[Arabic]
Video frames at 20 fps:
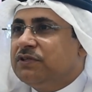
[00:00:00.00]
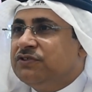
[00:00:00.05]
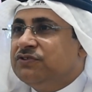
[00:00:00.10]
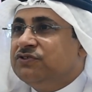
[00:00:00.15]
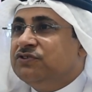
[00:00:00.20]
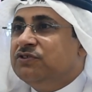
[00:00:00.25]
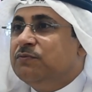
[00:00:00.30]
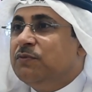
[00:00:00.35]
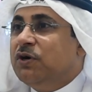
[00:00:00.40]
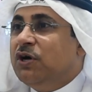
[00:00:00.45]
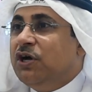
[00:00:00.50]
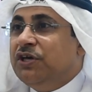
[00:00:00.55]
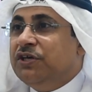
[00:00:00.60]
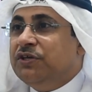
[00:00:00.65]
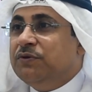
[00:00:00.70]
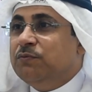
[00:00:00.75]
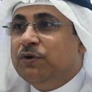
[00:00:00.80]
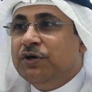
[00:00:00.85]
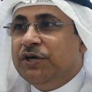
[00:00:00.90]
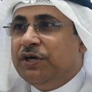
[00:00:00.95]

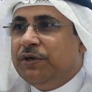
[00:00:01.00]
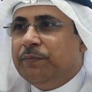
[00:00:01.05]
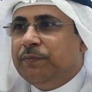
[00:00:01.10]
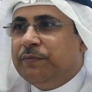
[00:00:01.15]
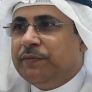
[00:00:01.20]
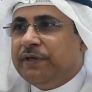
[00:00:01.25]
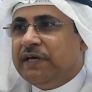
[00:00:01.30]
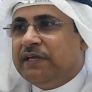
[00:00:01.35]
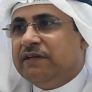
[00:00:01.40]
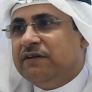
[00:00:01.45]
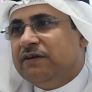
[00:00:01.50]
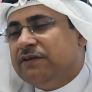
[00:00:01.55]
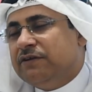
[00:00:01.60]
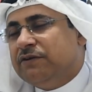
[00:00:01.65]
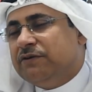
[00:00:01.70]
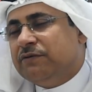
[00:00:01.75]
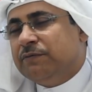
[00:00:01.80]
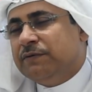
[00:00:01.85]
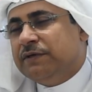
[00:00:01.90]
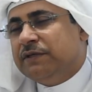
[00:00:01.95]
اجتماعي مهم يعني
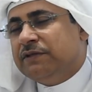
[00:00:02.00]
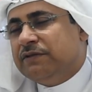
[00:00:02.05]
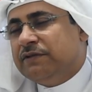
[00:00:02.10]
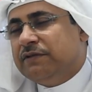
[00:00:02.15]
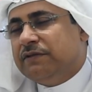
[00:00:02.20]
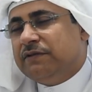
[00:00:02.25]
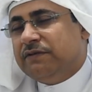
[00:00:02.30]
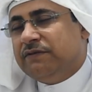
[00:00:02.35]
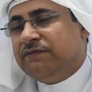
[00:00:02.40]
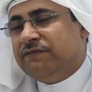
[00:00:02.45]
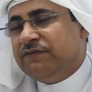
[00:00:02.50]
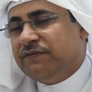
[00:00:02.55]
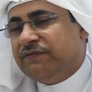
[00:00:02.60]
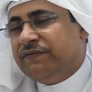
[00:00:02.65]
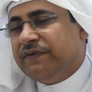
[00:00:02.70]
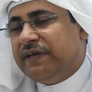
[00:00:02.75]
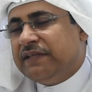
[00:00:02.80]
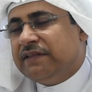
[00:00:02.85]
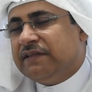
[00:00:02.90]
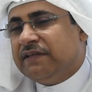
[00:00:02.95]
انا ربيت في
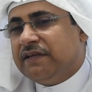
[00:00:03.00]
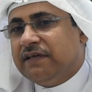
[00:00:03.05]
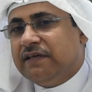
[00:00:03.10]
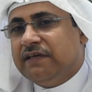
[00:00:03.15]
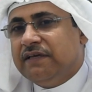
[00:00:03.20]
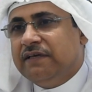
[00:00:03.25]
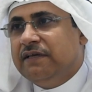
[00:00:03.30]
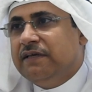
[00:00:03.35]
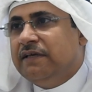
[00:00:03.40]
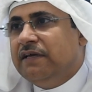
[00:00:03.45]
فتره